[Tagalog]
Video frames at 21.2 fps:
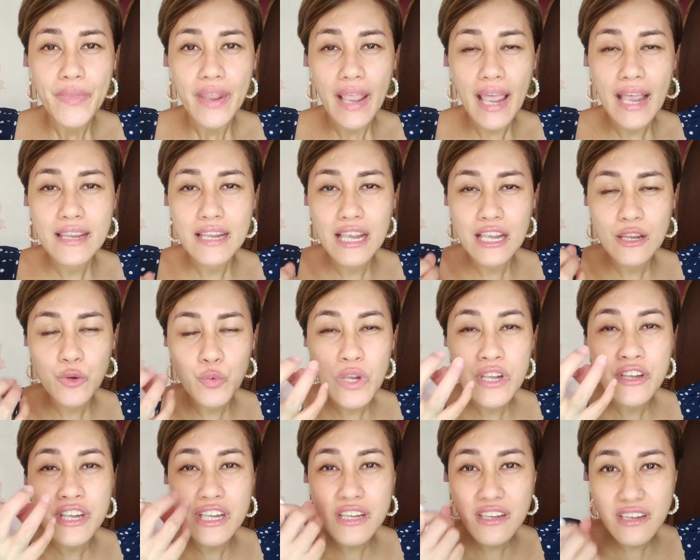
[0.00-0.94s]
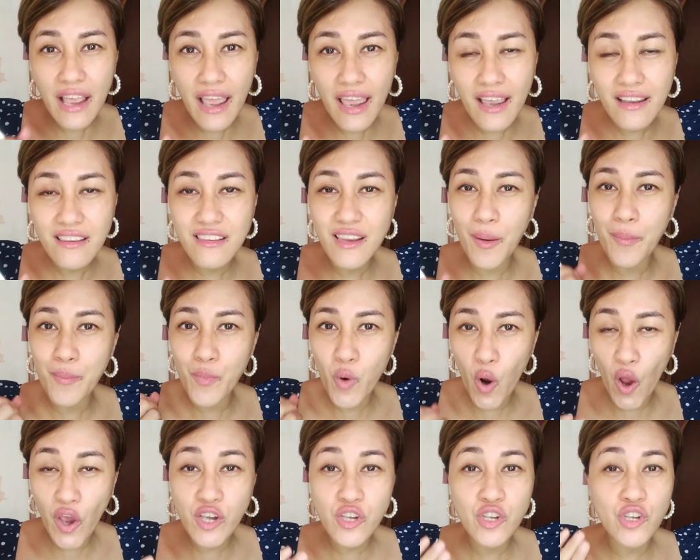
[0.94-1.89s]
and it will retain the
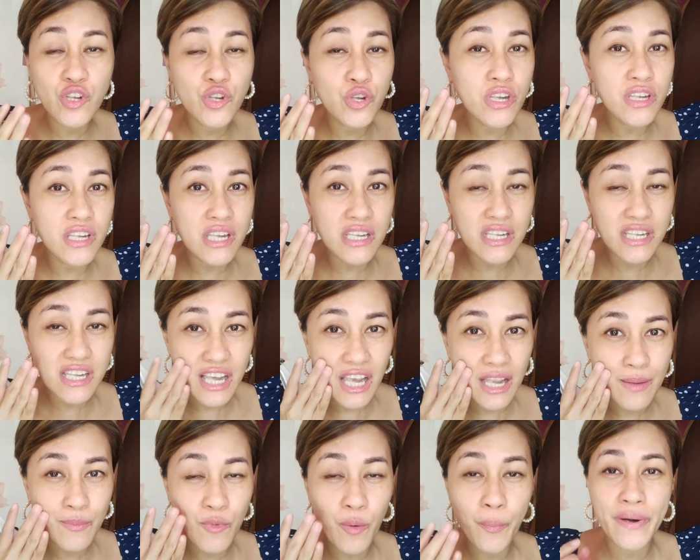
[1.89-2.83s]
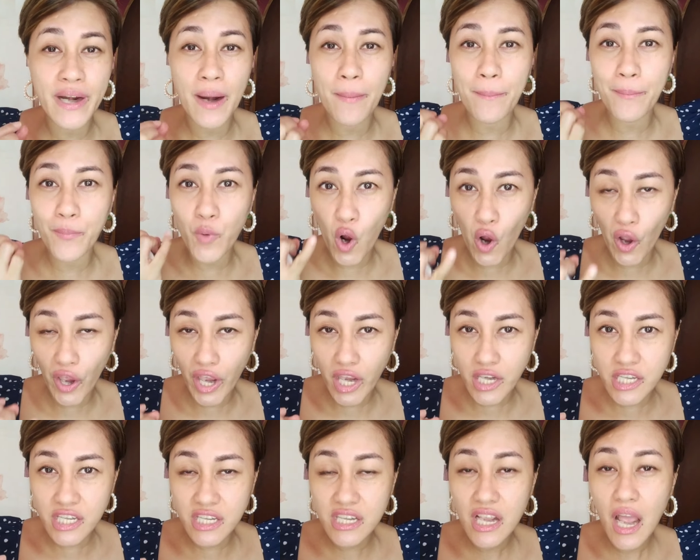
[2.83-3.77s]
moisture sa skin mo para
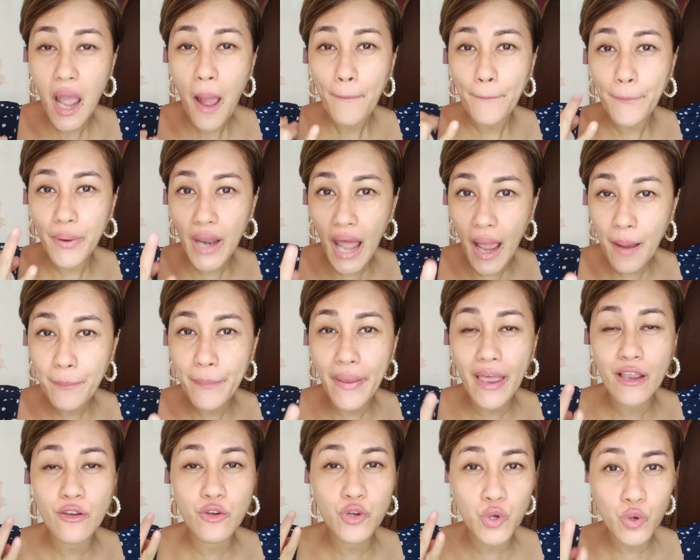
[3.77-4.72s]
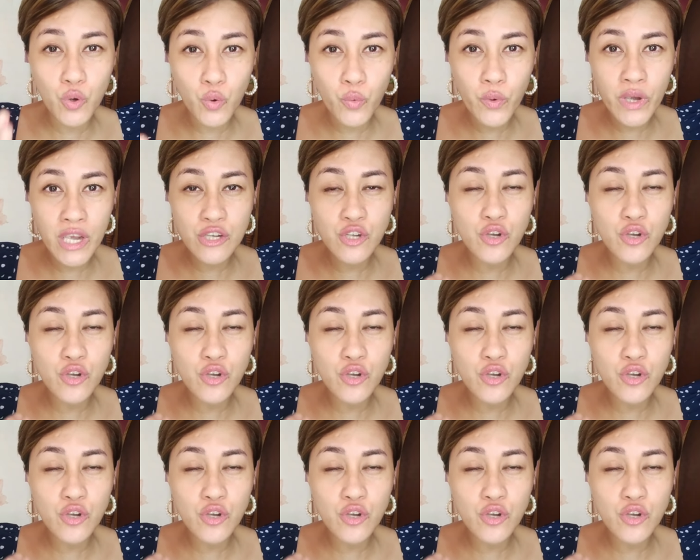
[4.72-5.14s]
moist, plump, and dewy.